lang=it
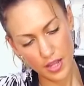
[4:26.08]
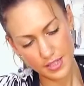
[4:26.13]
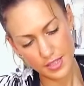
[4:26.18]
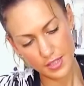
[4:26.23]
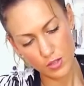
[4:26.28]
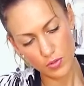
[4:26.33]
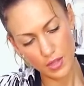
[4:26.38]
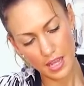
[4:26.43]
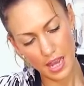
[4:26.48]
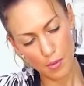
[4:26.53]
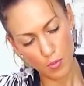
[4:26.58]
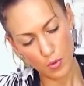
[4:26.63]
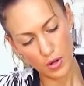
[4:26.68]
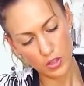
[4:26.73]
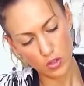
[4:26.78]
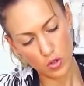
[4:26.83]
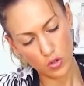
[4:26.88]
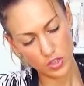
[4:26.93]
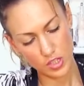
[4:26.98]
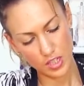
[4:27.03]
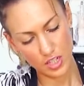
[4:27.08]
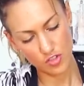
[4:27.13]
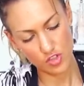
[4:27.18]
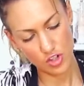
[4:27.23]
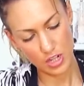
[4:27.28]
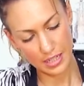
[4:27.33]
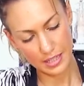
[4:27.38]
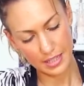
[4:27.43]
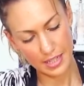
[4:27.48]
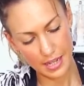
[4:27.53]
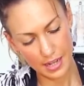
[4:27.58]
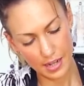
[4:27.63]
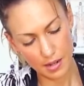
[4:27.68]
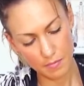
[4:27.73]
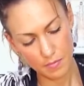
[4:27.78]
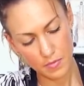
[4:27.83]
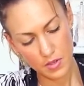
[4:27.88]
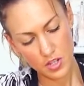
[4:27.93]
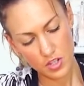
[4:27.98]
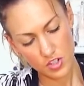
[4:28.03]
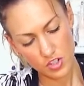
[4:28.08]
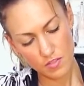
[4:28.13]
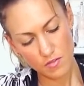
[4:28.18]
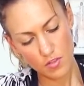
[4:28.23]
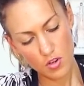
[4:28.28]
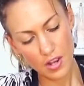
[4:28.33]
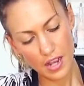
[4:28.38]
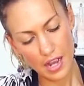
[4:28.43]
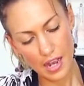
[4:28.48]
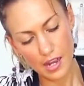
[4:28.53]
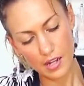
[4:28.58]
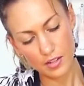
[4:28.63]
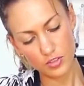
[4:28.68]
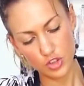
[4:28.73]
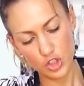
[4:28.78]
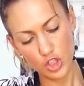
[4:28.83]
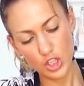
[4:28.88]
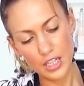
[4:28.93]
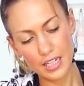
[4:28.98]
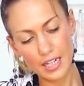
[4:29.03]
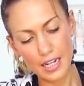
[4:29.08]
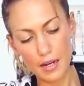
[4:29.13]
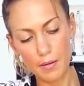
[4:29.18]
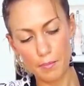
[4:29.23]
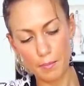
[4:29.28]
azioniamo la nostra gelatiera ci vorrà circa